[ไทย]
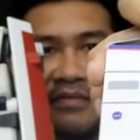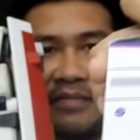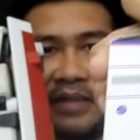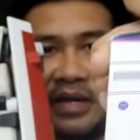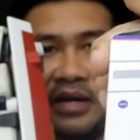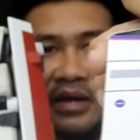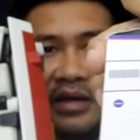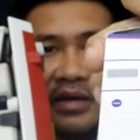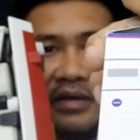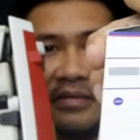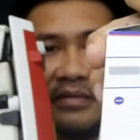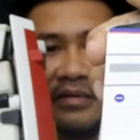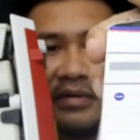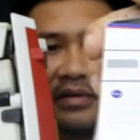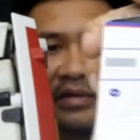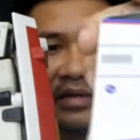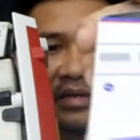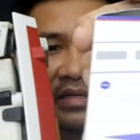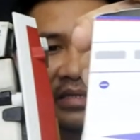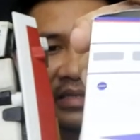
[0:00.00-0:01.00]
เราเป็น
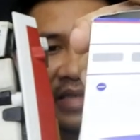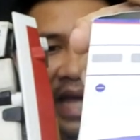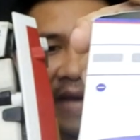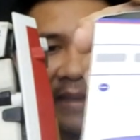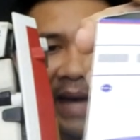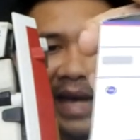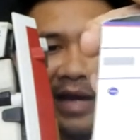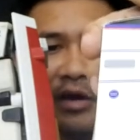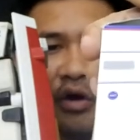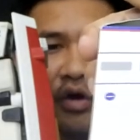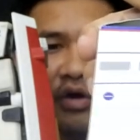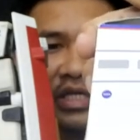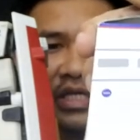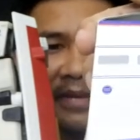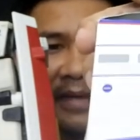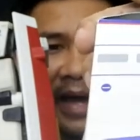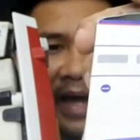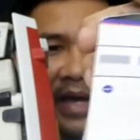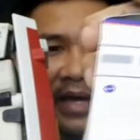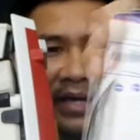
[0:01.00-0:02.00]
สาพันโลก
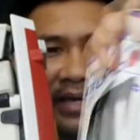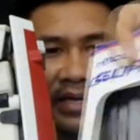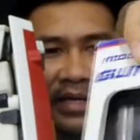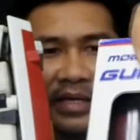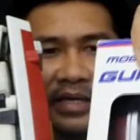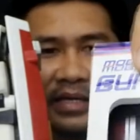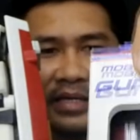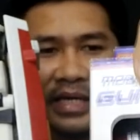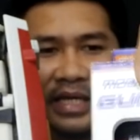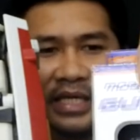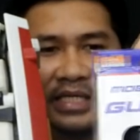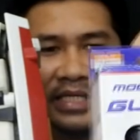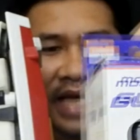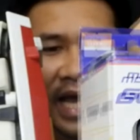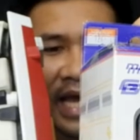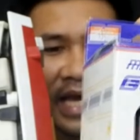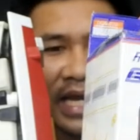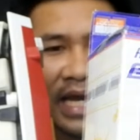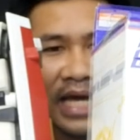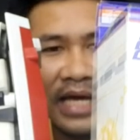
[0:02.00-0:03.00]
ใช่ไหมไม่
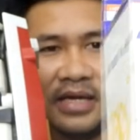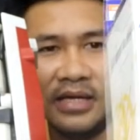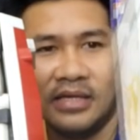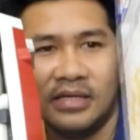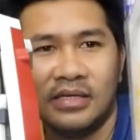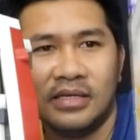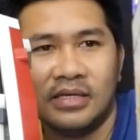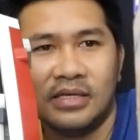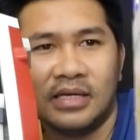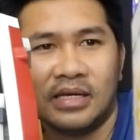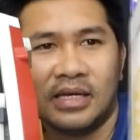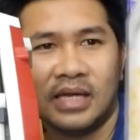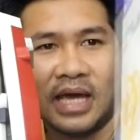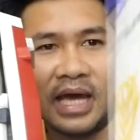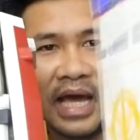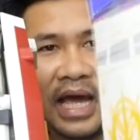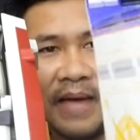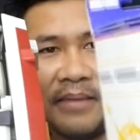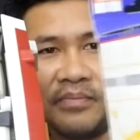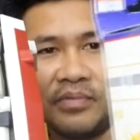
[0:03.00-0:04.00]
ใช่นะ
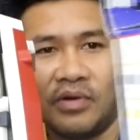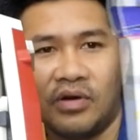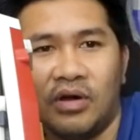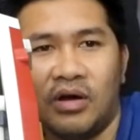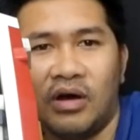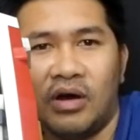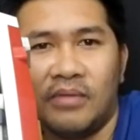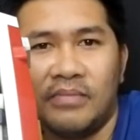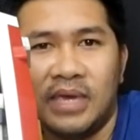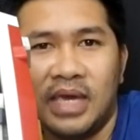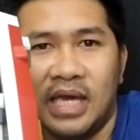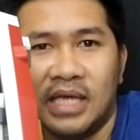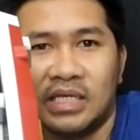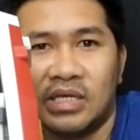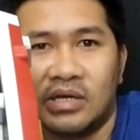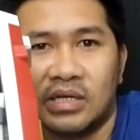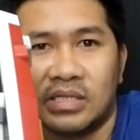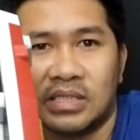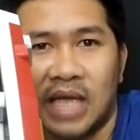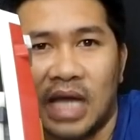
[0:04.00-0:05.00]
นะครับก็มีให้
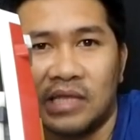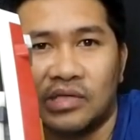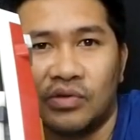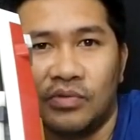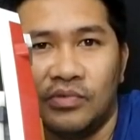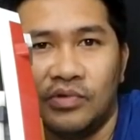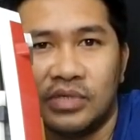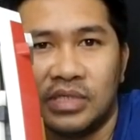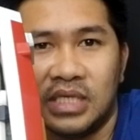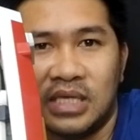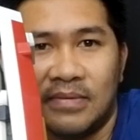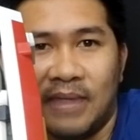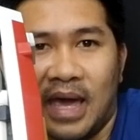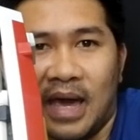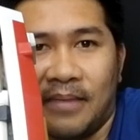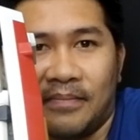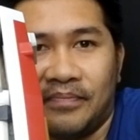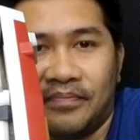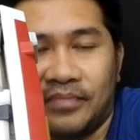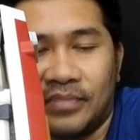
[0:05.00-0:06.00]
สะสมอยู่ 4 แบ
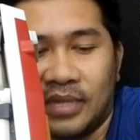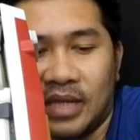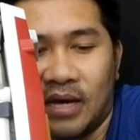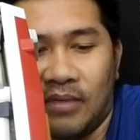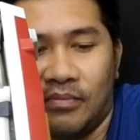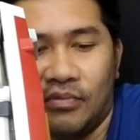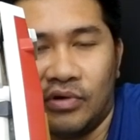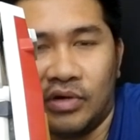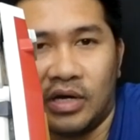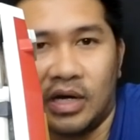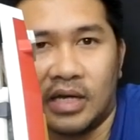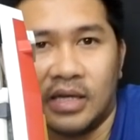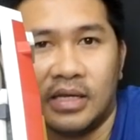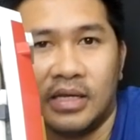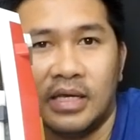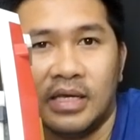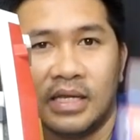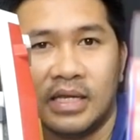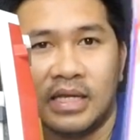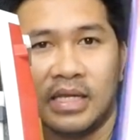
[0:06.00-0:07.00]
บ เดี๋ยวหมุนก่อน
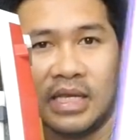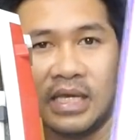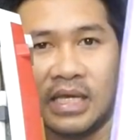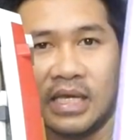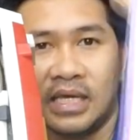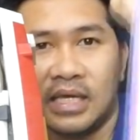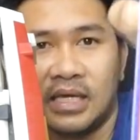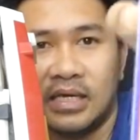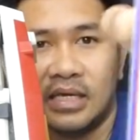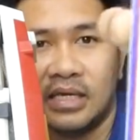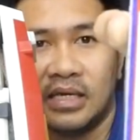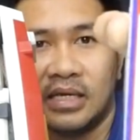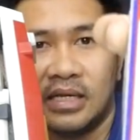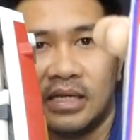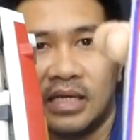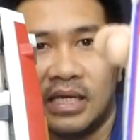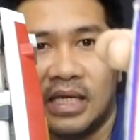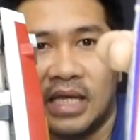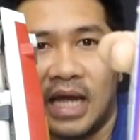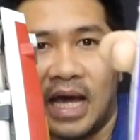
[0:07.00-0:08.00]
นี่
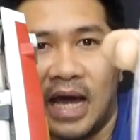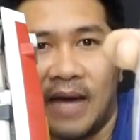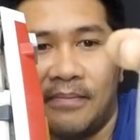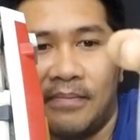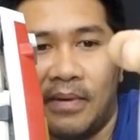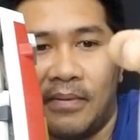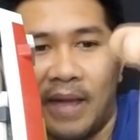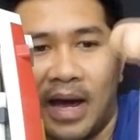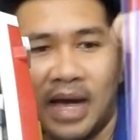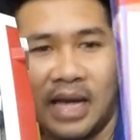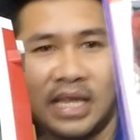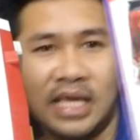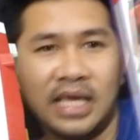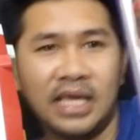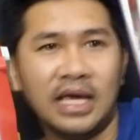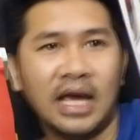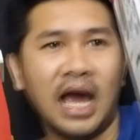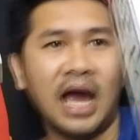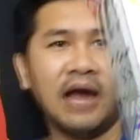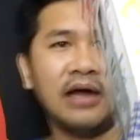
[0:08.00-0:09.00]
นี่นะครับประมาณ
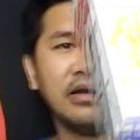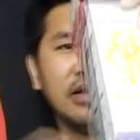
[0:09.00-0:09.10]
นี้อ่ะ